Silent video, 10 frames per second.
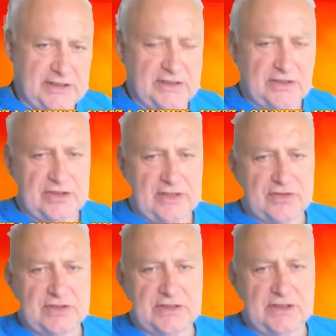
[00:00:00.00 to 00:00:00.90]
trzeba
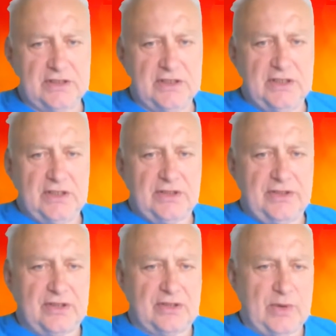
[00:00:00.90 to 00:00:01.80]
wszystko
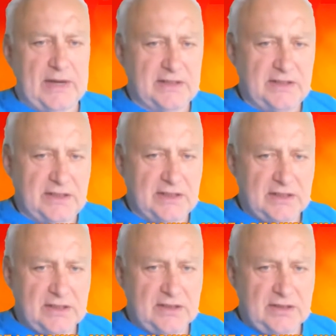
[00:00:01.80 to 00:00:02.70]
dokładnie,
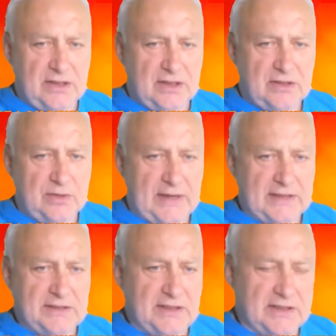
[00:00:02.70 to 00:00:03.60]

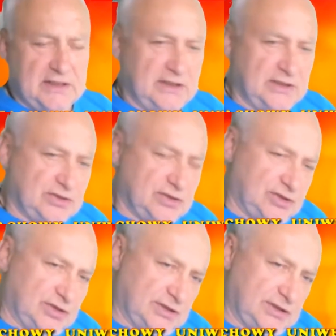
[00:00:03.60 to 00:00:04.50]
dokładnie
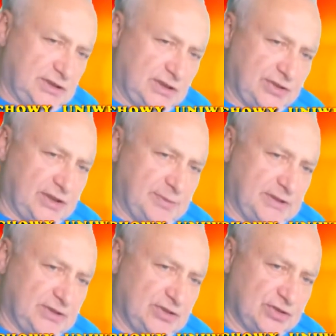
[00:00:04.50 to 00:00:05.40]
liczyć. Skoczek B3.